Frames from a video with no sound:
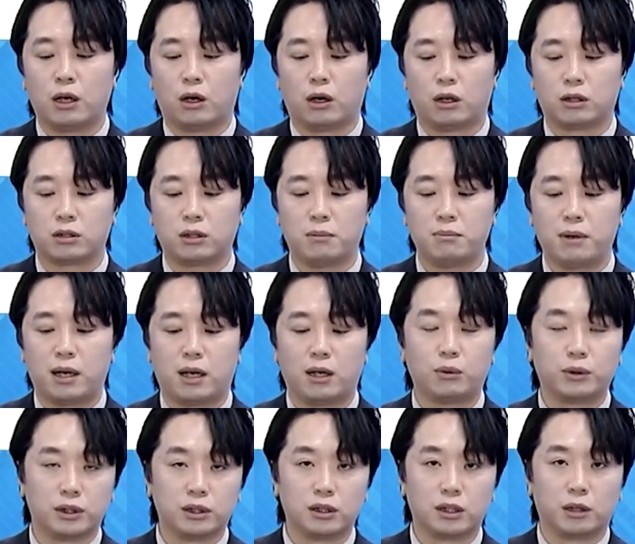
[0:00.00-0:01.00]
선방하고
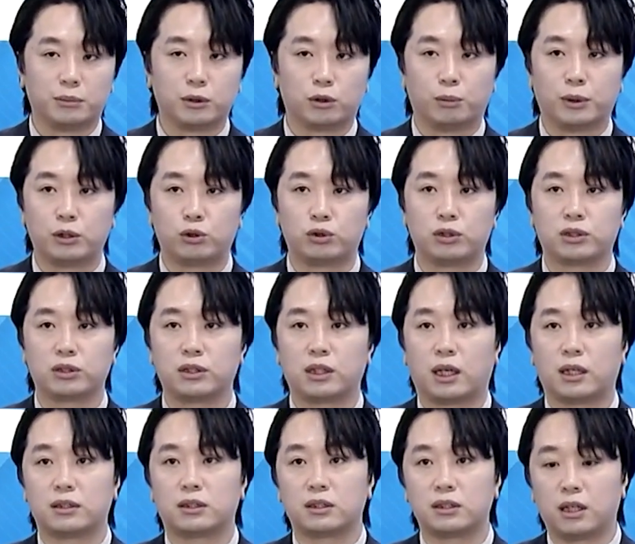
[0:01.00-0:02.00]
있는 기업이고 매출
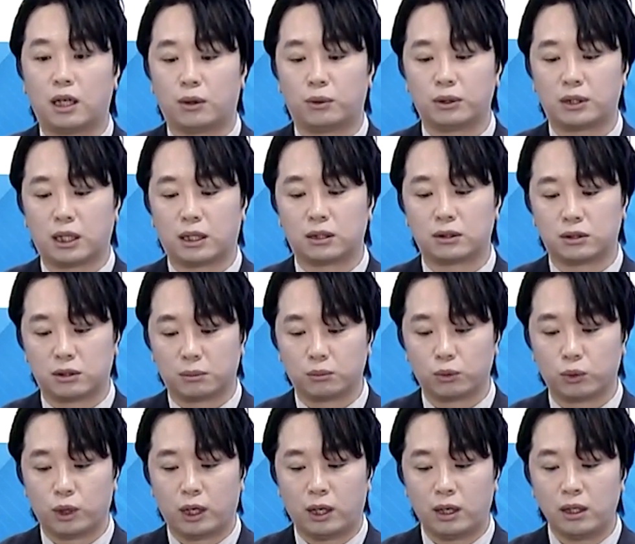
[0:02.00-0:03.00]
증가하고 있다는
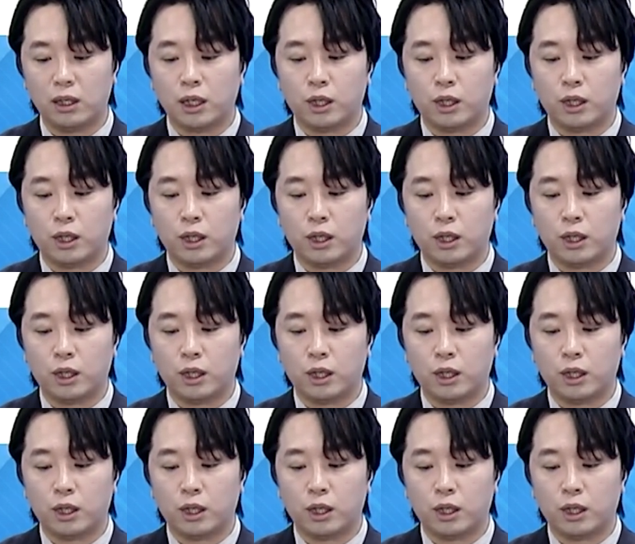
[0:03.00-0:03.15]
점과